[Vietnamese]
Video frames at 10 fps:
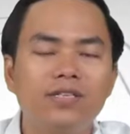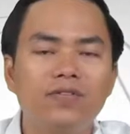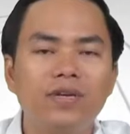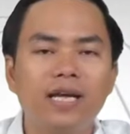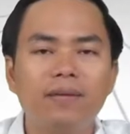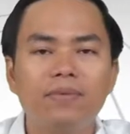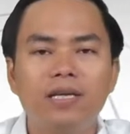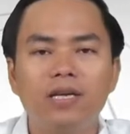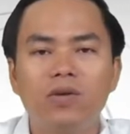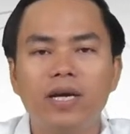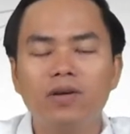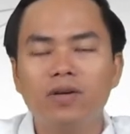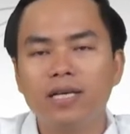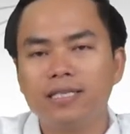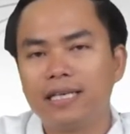trường Việt Nam thì điều đấy
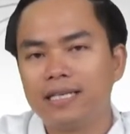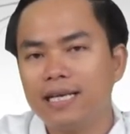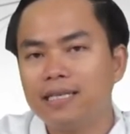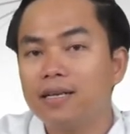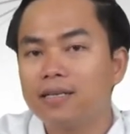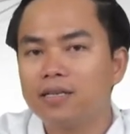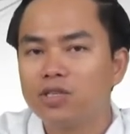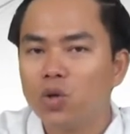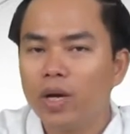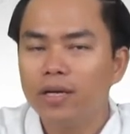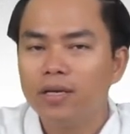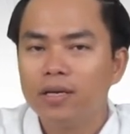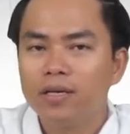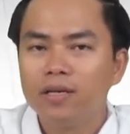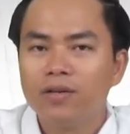có thể xảy ra rất là thường xuyên
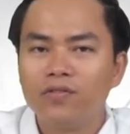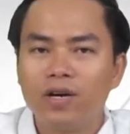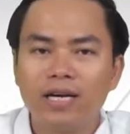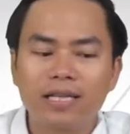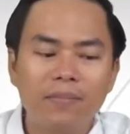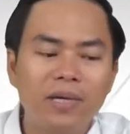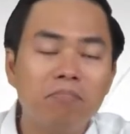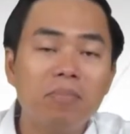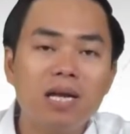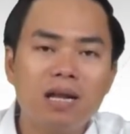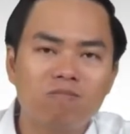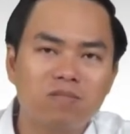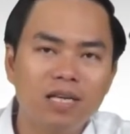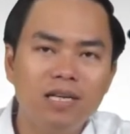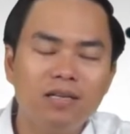và người ta bị mất
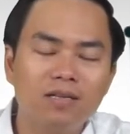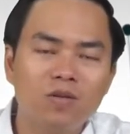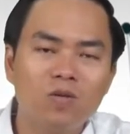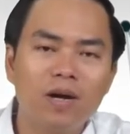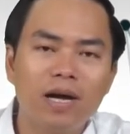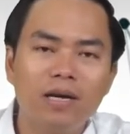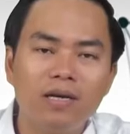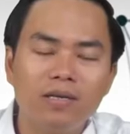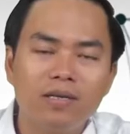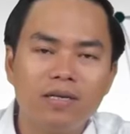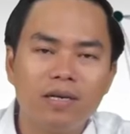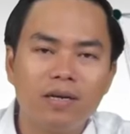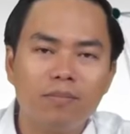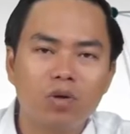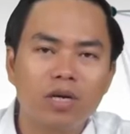lòng tin đúng không ạ
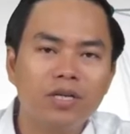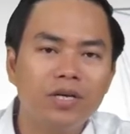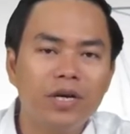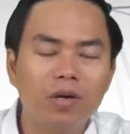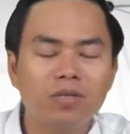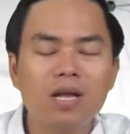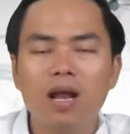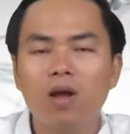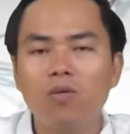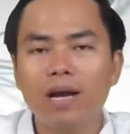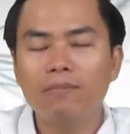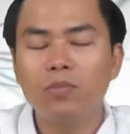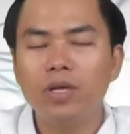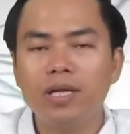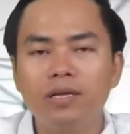à, một cái thương hiệu rất là lâu năm
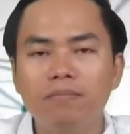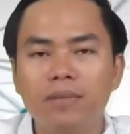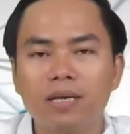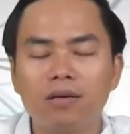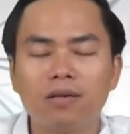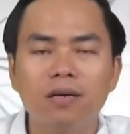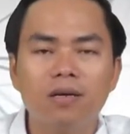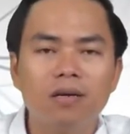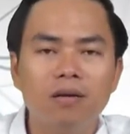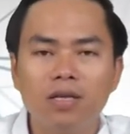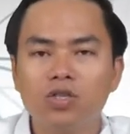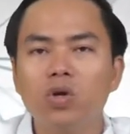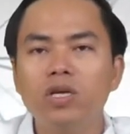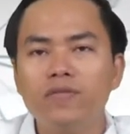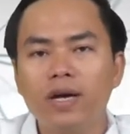uy tín mà còn lừa
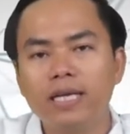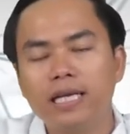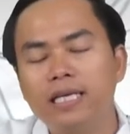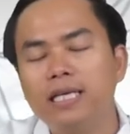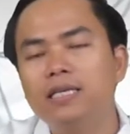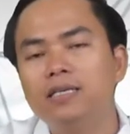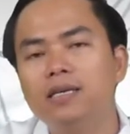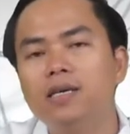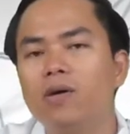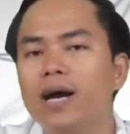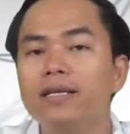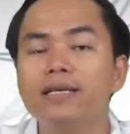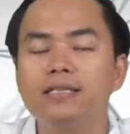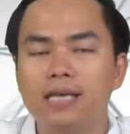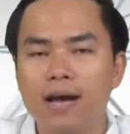dối như vậy thì những cái thương hiệu khác
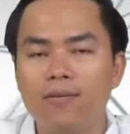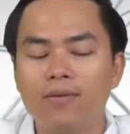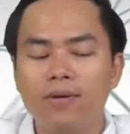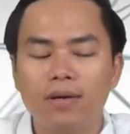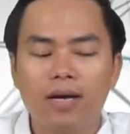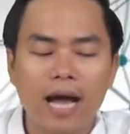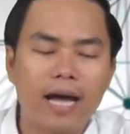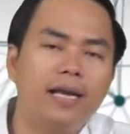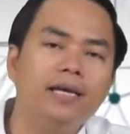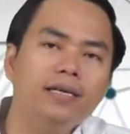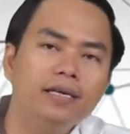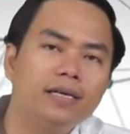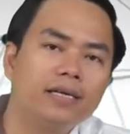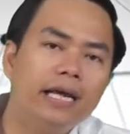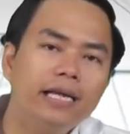thì sao à đấy
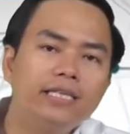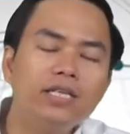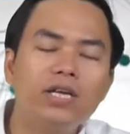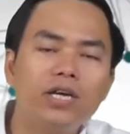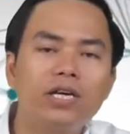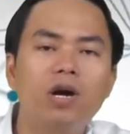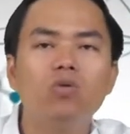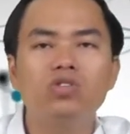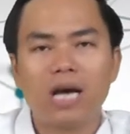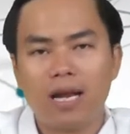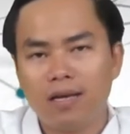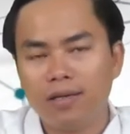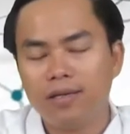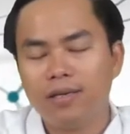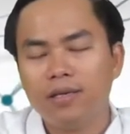đấy chính là những cái câu trả lời